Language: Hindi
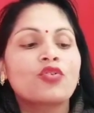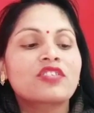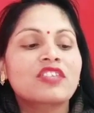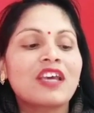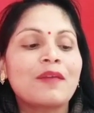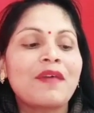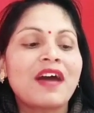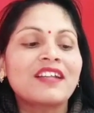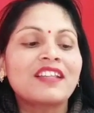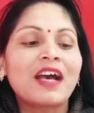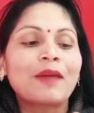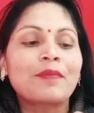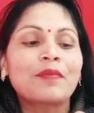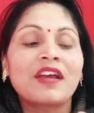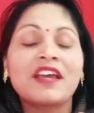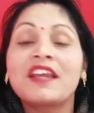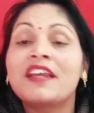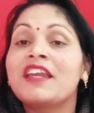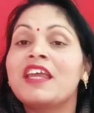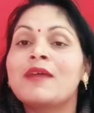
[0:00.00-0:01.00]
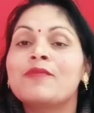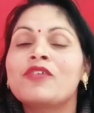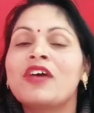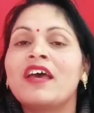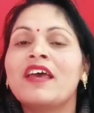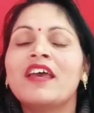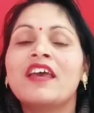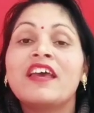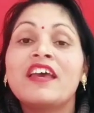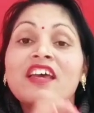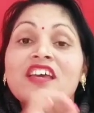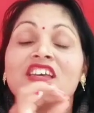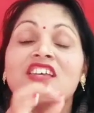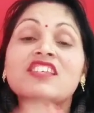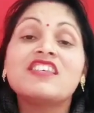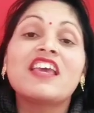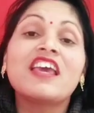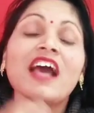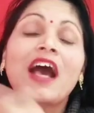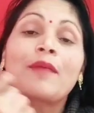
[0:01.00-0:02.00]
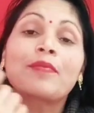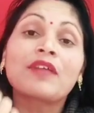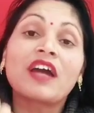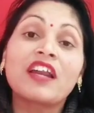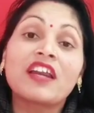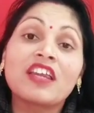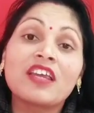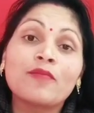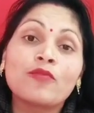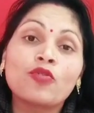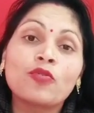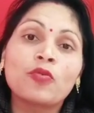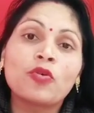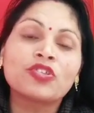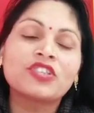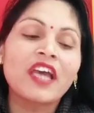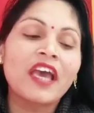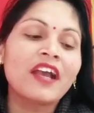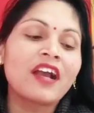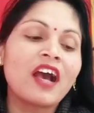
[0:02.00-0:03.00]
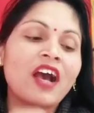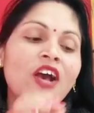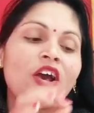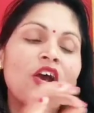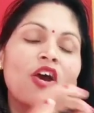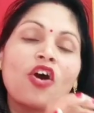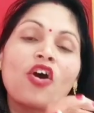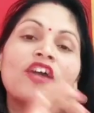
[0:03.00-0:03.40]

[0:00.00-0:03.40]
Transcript: उसके बाद आपका ये नेम है ये आपका रिमूव हो जाएगा